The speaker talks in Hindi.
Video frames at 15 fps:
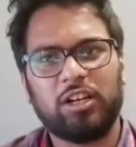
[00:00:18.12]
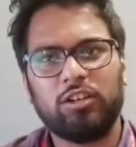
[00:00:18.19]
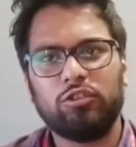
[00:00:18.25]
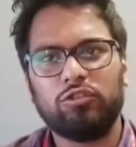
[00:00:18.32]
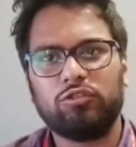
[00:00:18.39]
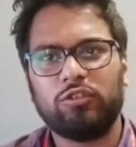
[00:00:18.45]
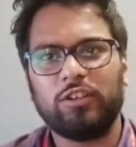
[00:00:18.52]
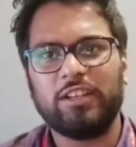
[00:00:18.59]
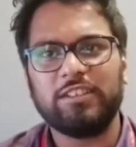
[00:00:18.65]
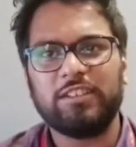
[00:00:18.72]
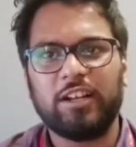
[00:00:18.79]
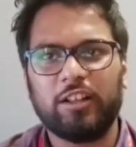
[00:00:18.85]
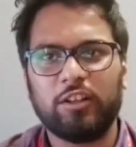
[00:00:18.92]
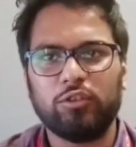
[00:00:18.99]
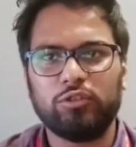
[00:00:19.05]
दोस्तों ये
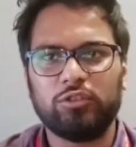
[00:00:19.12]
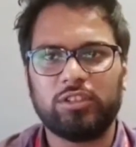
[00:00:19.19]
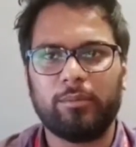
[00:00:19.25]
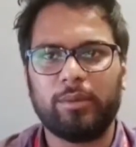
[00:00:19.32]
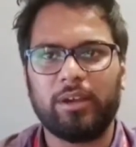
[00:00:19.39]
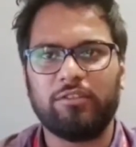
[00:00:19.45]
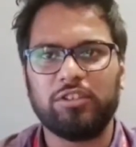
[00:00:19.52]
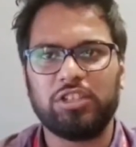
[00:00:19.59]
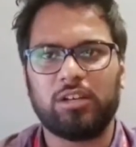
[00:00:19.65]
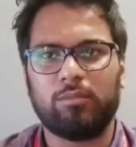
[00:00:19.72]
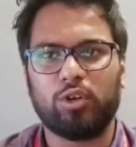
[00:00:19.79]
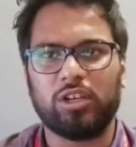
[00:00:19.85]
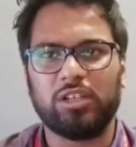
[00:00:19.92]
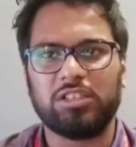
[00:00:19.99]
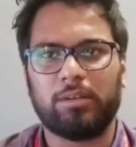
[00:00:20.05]
जड़ा न्यूज से मैं विशाल
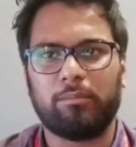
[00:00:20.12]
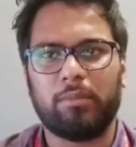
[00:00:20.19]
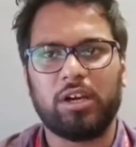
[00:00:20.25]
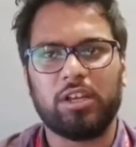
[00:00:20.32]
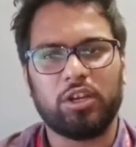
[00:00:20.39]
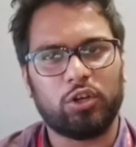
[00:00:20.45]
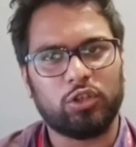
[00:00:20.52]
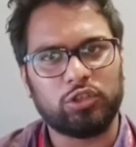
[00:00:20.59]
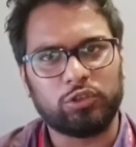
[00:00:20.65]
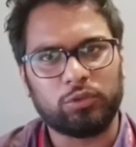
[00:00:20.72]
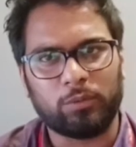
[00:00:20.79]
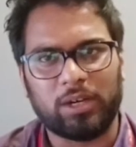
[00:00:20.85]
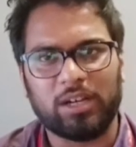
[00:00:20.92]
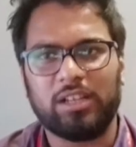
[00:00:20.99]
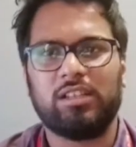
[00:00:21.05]
मुकेश अंबानी और
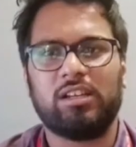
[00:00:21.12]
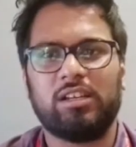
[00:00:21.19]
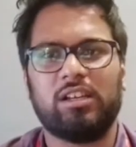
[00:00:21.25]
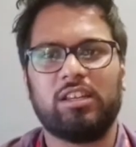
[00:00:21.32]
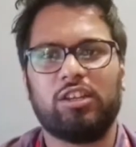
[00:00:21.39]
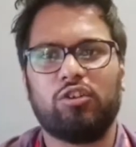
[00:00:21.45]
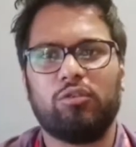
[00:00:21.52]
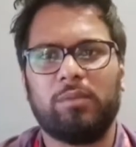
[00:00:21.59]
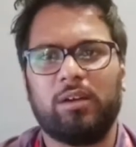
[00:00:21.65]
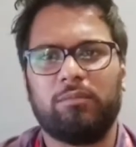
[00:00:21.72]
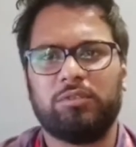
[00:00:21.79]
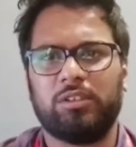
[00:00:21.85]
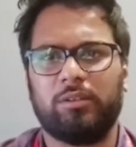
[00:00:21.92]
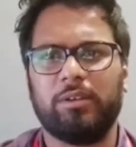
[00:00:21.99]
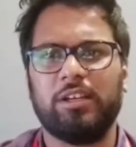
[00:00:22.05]
स्वागत करता हूं मैं आप
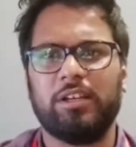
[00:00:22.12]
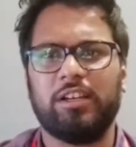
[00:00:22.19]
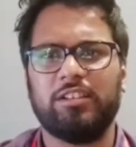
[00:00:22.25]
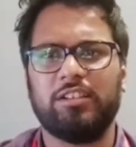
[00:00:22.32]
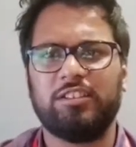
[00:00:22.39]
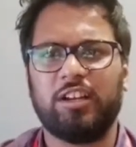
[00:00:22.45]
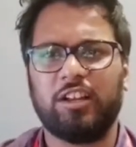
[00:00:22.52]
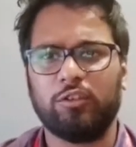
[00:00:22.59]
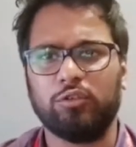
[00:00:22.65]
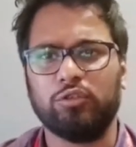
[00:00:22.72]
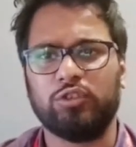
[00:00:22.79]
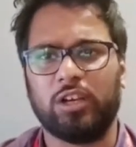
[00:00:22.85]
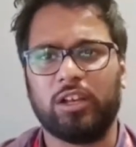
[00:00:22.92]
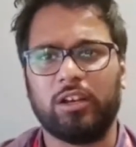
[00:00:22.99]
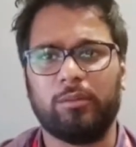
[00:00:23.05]
सभी का ये जड़ा न्यूज
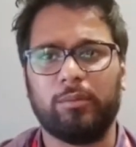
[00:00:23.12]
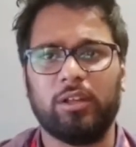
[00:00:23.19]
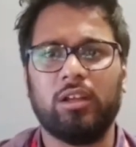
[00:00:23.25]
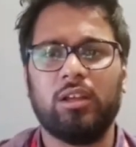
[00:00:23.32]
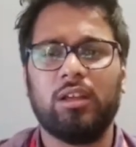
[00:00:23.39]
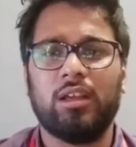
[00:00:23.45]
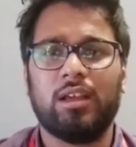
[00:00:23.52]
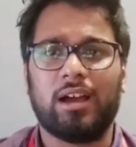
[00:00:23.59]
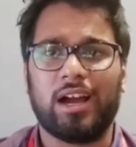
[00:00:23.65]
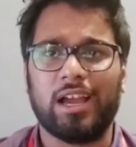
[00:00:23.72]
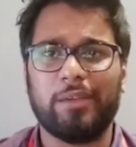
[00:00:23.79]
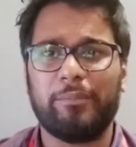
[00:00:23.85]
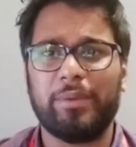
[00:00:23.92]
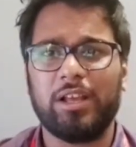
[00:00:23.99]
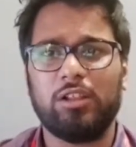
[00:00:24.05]
चैनल में
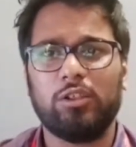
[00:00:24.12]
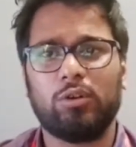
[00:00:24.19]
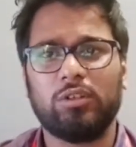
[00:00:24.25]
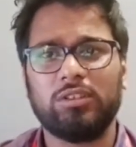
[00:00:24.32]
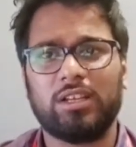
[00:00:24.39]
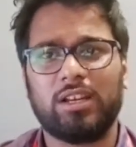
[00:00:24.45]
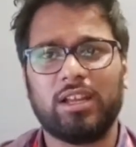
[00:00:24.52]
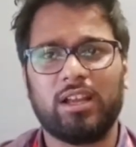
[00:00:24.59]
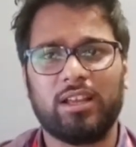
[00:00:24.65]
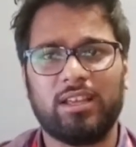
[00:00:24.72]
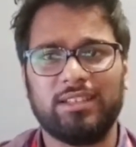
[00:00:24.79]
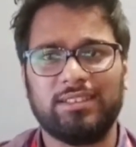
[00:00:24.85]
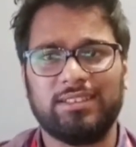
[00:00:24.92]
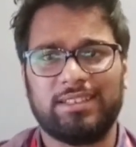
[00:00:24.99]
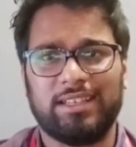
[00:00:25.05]
आईपीएल
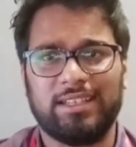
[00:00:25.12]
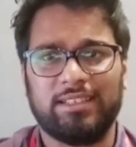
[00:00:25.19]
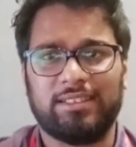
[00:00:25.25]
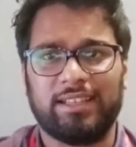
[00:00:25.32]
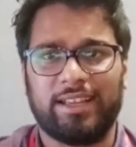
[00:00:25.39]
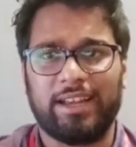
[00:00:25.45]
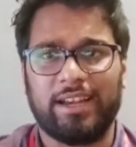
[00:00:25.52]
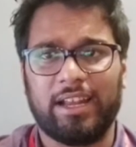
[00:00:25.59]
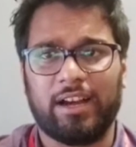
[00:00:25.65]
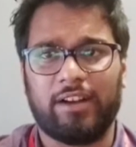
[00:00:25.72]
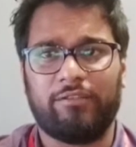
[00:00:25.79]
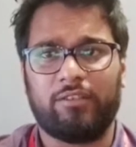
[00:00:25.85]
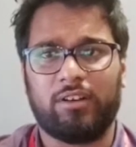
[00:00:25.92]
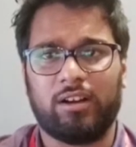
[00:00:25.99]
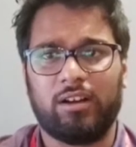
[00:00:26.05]
2021 के सेकेंड हाफ
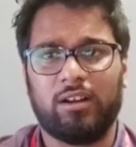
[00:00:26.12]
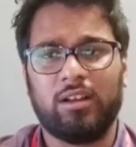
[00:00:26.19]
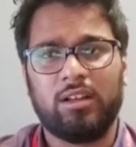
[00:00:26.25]
का